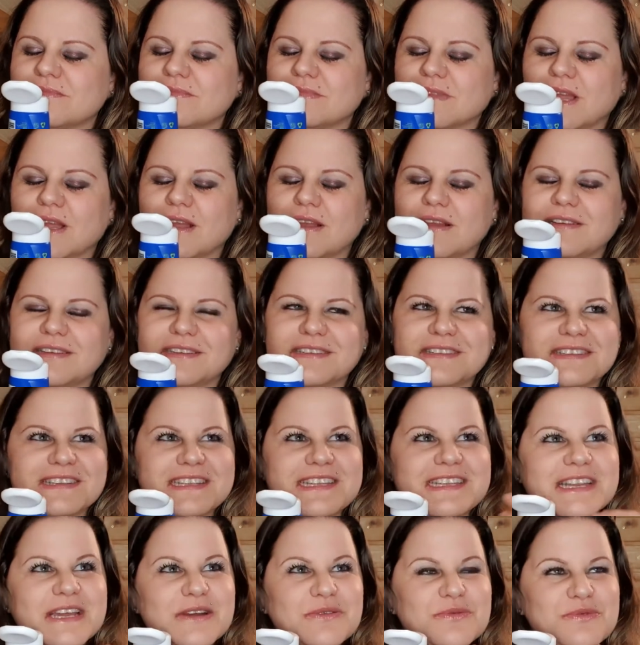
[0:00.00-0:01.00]
Nach,
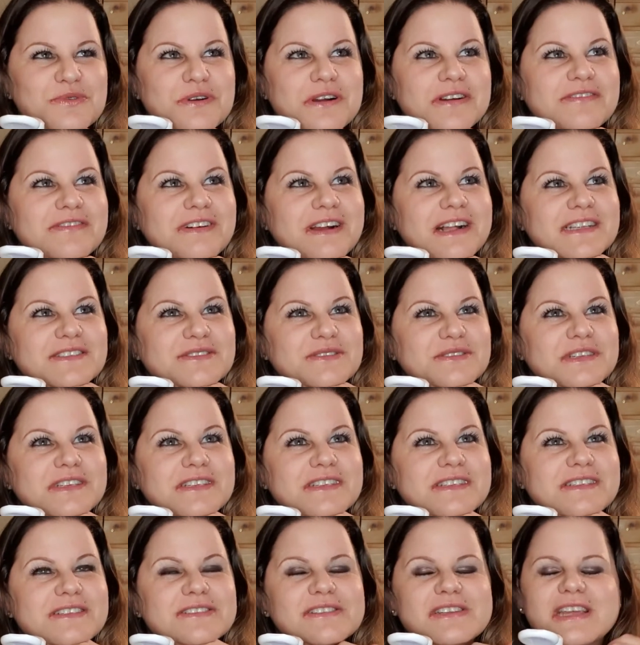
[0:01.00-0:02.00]
nicht nach Urwald,
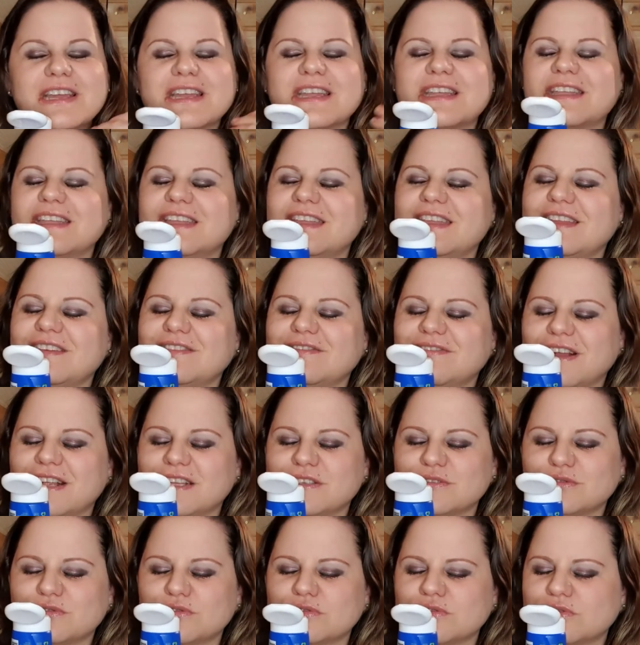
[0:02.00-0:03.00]
sondern nach
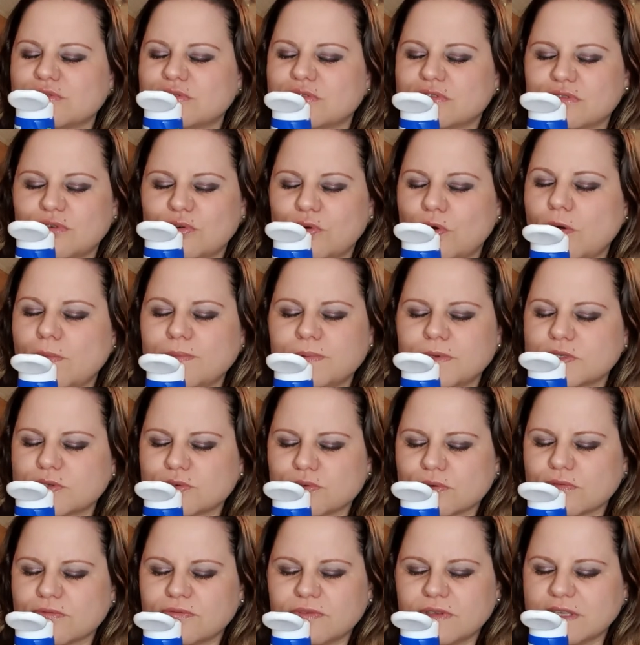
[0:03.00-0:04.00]
Regenwald, so tropisch
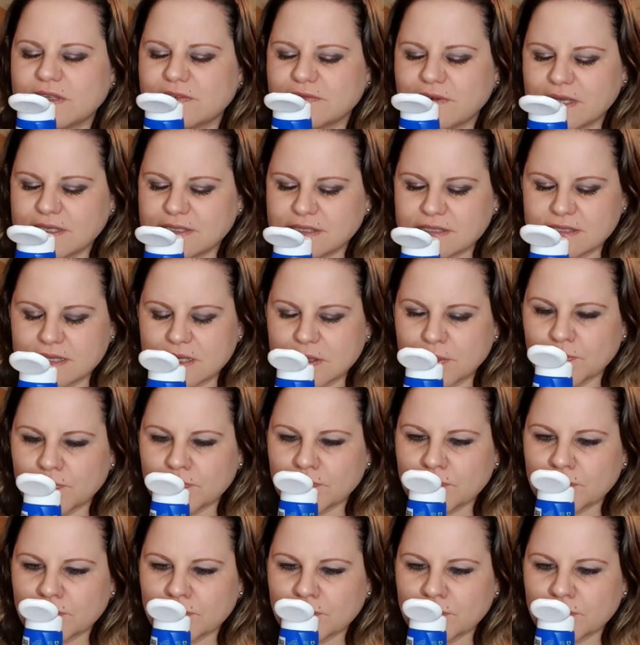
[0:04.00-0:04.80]
irgendwie, ich weiß es nicht.